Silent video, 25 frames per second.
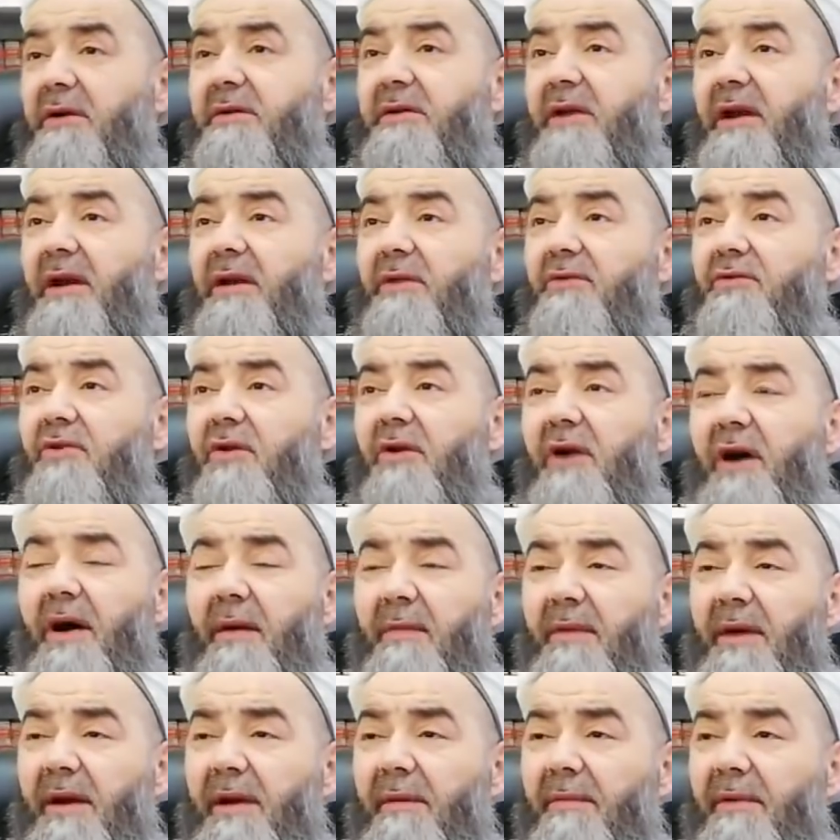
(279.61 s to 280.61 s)
televizyona
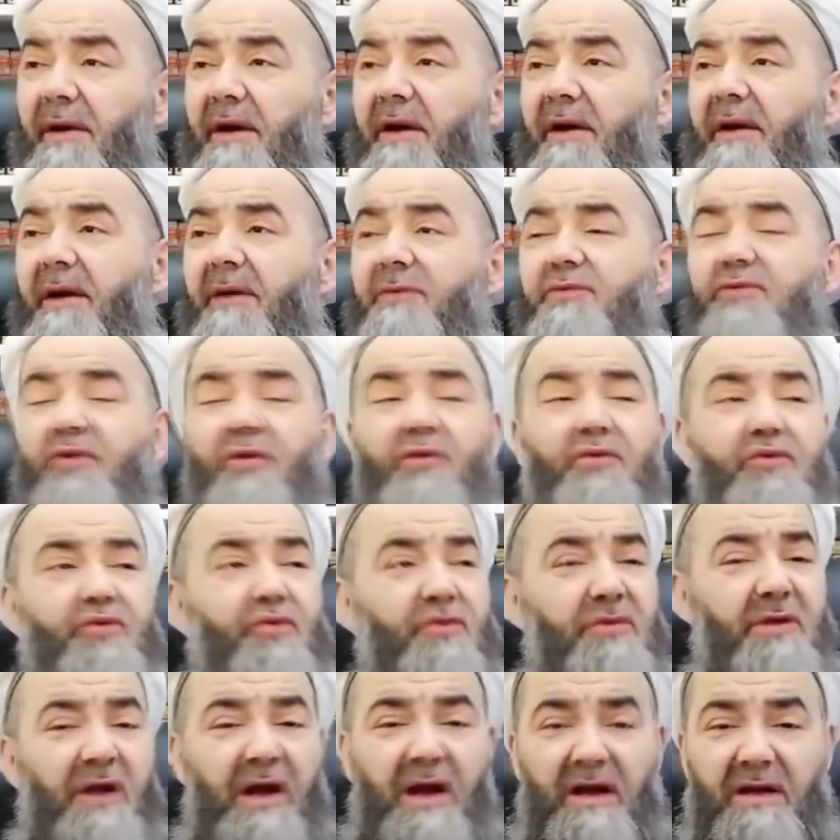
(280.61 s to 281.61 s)
habere bakarak, çoluk
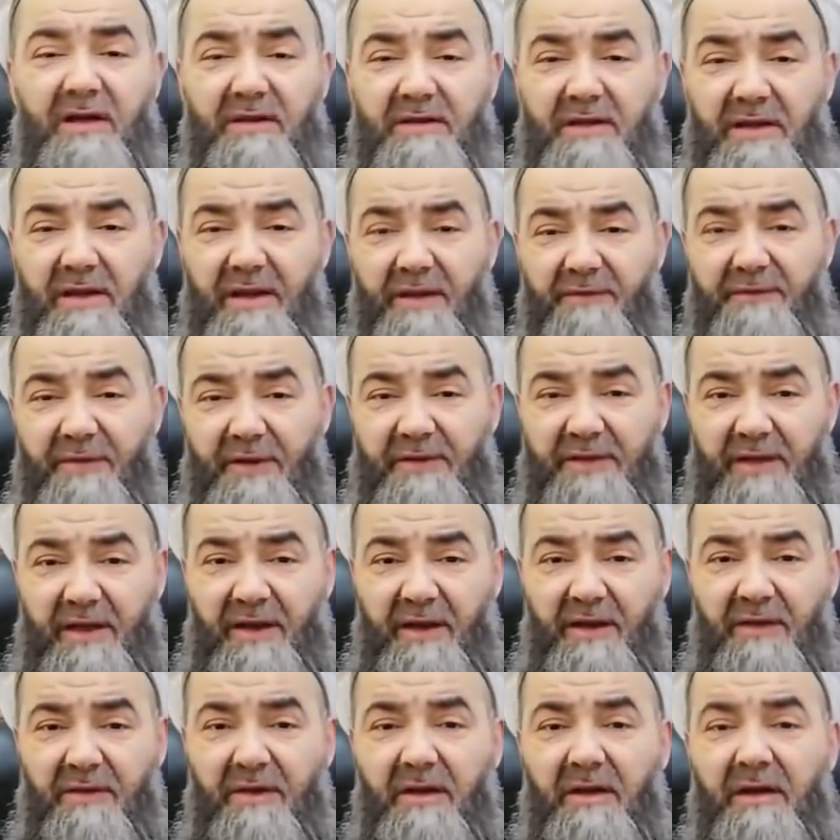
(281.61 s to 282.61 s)
çocuğa arada laf
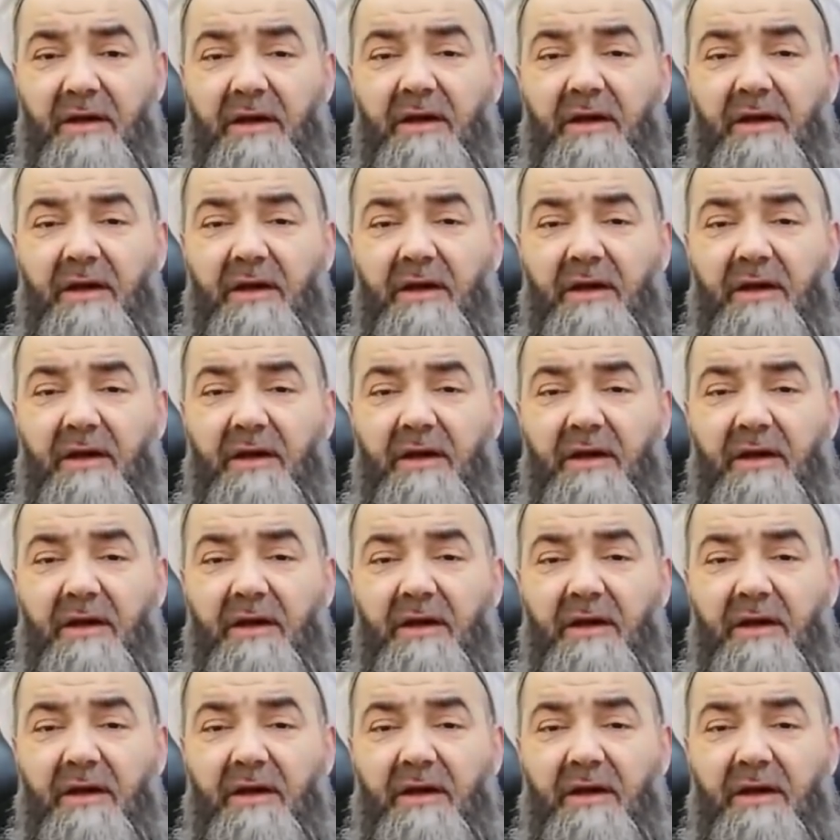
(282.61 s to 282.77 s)
atarak,